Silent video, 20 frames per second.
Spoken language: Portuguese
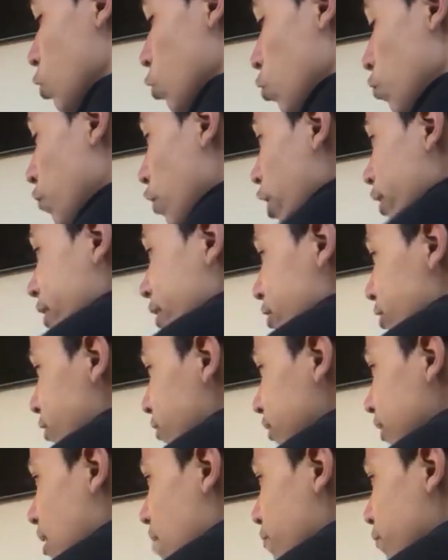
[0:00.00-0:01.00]
O volante
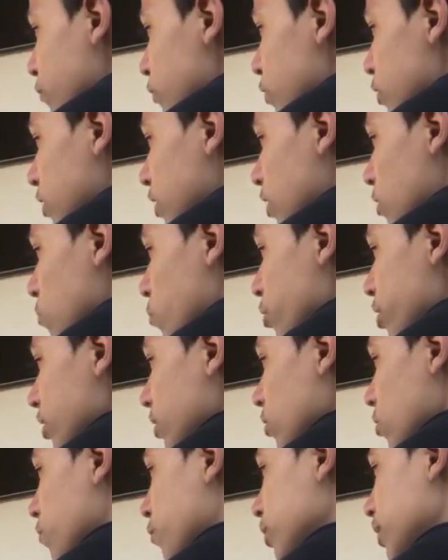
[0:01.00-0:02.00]
não tá funcionando
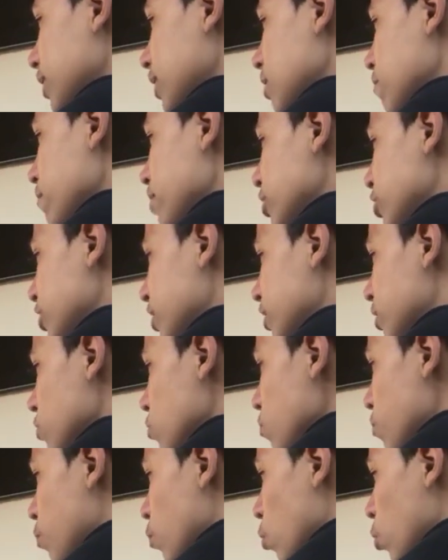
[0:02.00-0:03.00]
muito, então eu vou ter que mexer
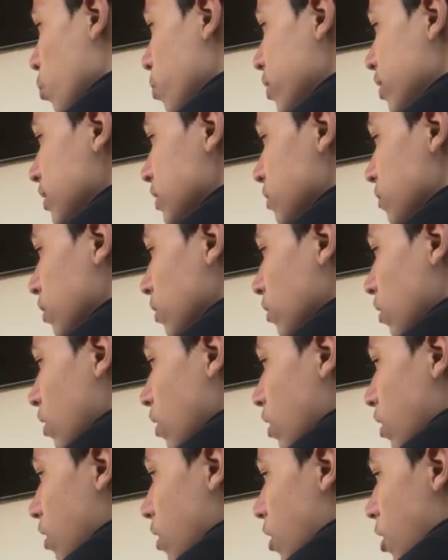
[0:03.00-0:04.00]
aqui um pouco, beleza, mano?
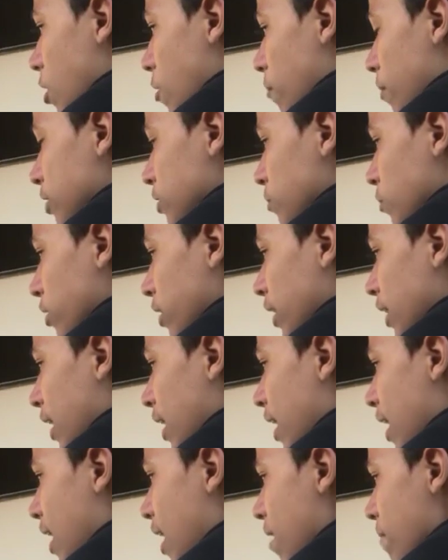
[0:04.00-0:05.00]
Mas bora
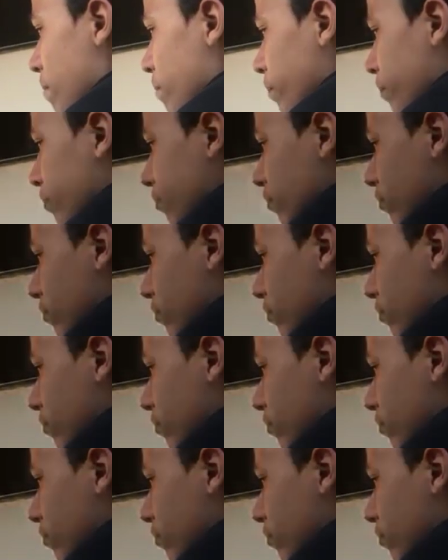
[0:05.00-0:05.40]
lá.